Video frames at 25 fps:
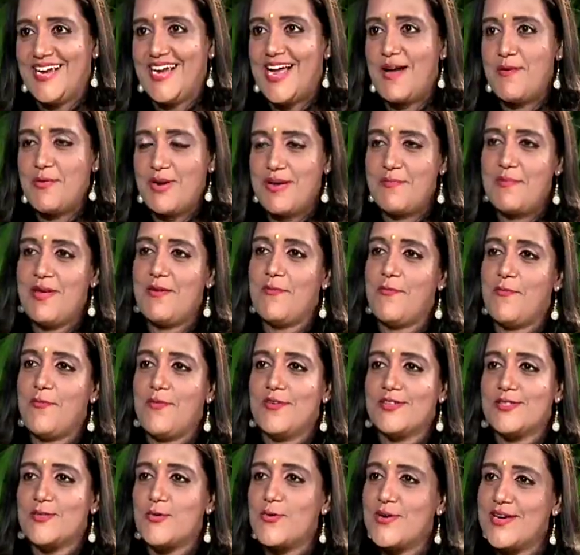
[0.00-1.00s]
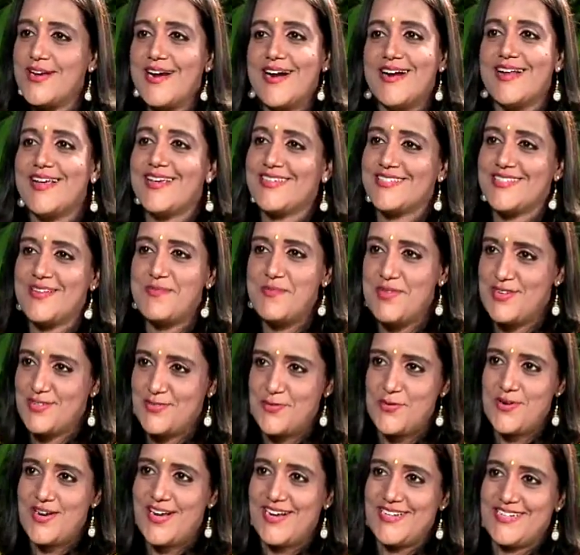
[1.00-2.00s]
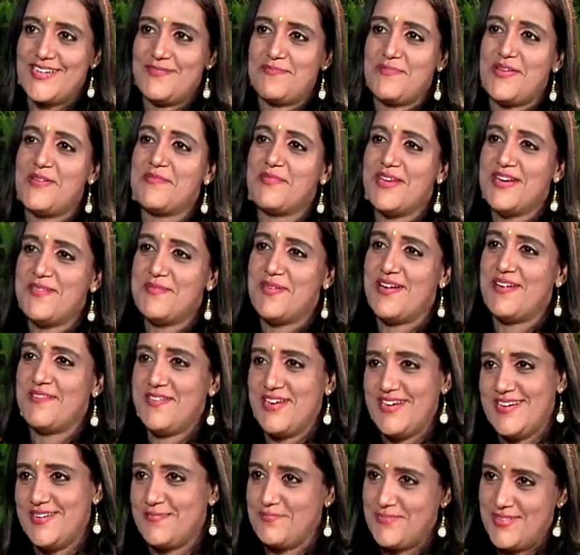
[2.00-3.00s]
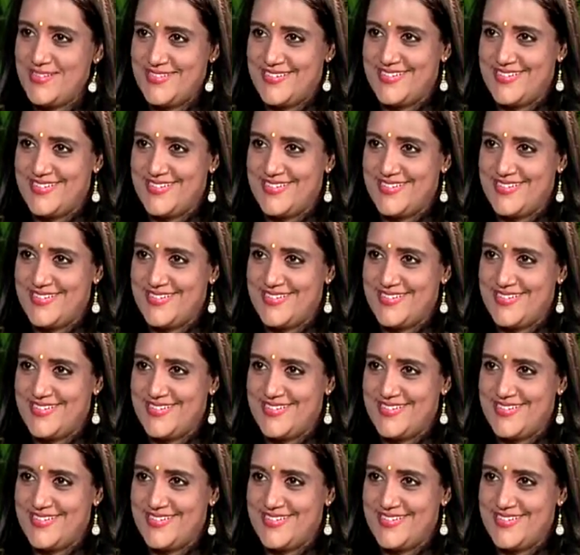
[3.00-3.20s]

కాబట్టి మేము సూటిగా అడిగేస్తాం మీరు సూటిగా చెప్పేమని మా విజ్ఞప్తి